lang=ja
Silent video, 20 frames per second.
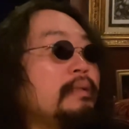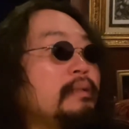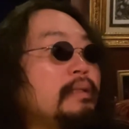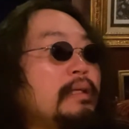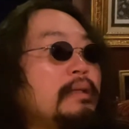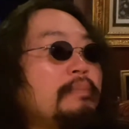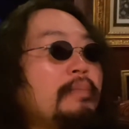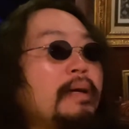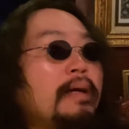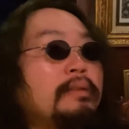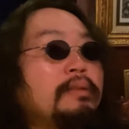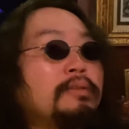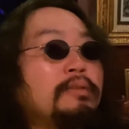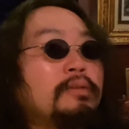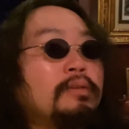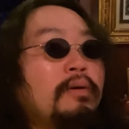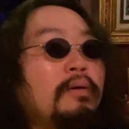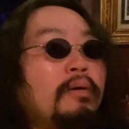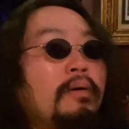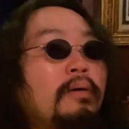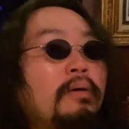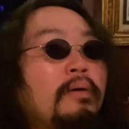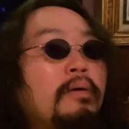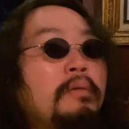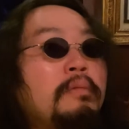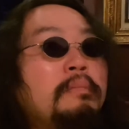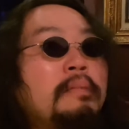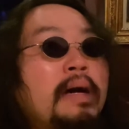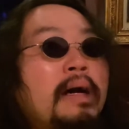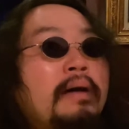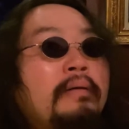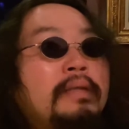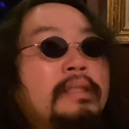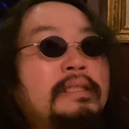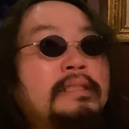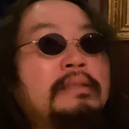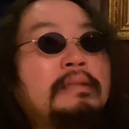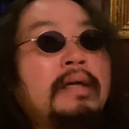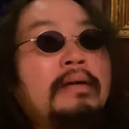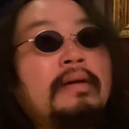で今ちょっと
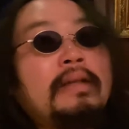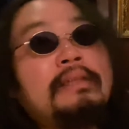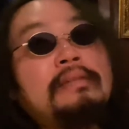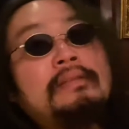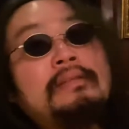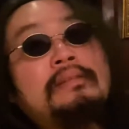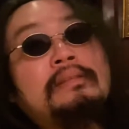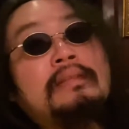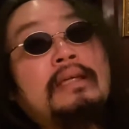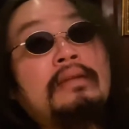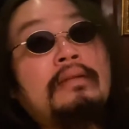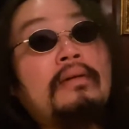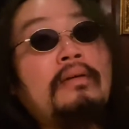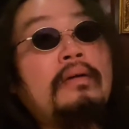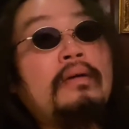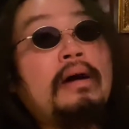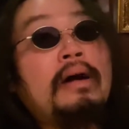私が悪いんですけど、